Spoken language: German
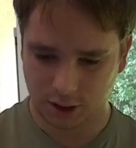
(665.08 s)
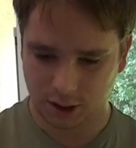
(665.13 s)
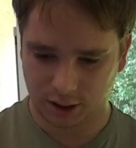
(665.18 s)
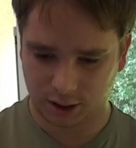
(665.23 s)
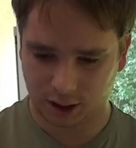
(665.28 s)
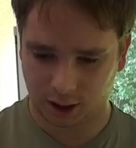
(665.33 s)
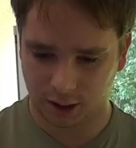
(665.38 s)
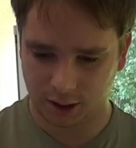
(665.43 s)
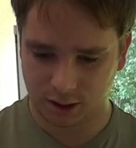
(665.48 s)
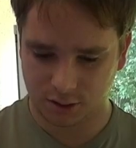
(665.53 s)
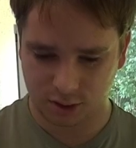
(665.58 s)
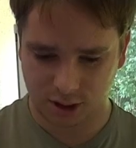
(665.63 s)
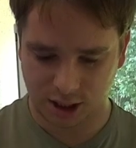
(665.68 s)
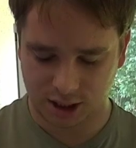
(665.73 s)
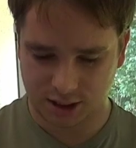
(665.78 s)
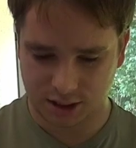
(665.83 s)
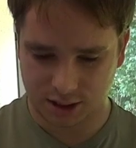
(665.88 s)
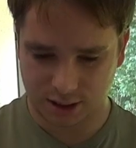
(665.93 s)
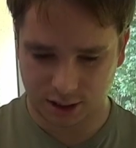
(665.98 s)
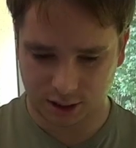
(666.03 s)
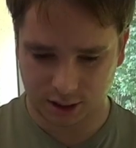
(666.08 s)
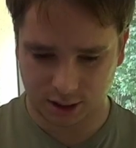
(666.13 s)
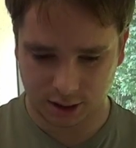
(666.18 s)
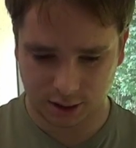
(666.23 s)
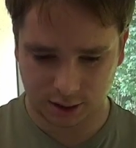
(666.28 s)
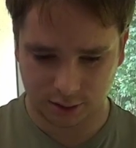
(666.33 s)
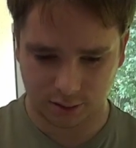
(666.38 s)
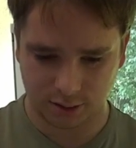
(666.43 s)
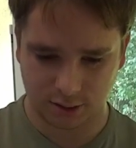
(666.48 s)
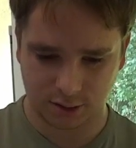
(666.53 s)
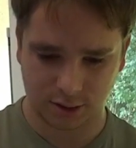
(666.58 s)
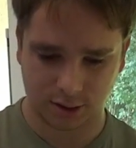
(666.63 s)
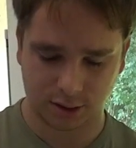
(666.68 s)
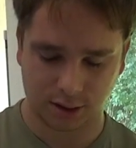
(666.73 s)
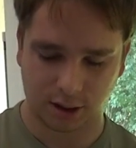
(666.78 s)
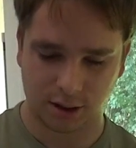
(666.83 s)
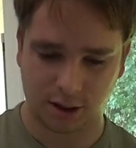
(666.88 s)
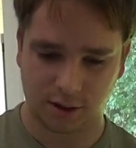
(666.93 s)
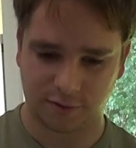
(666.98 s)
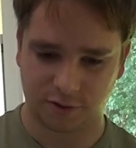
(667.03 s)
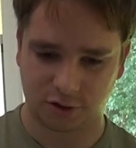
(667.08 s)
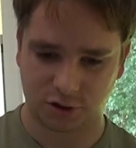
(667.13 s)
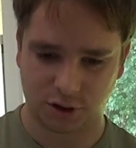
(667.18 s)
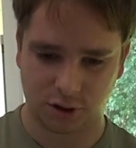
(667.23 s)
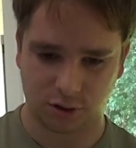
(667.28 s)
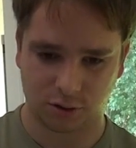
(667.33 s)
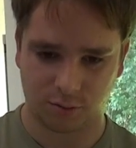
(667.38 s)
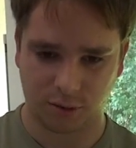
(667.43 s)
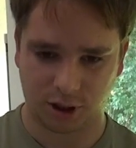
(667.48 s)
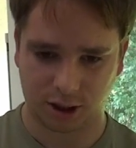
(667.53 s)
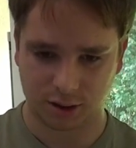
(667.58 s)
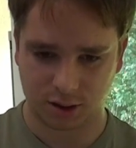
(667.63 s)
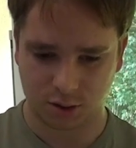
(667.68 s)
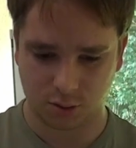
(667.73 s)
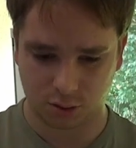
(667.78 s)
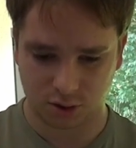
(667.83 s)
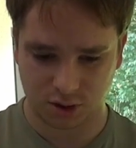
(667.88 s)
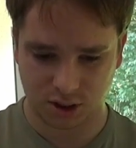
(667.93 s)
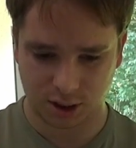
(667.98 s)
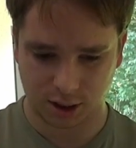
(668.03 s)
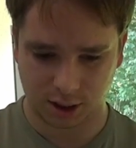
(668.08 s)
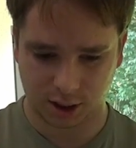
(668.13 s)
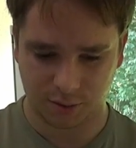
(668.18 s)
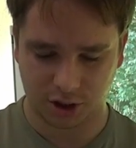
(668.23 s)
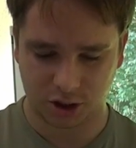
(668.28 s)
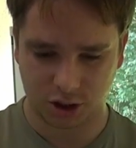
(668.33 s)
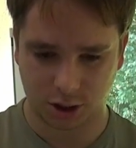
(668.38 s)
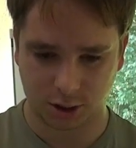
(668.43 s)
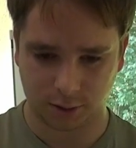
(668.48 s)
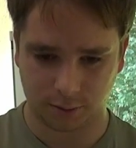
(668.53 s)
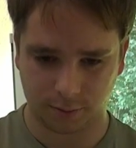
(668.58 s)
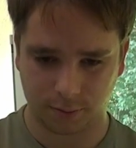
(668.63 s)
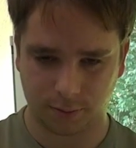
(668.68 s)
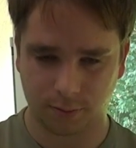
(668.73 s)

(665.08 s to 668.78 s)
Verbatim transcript: Ich kann ja nicht nur den ganzen Tag hier Kanalvorstellungen machen. Das guckt sich ja kein Mensch an.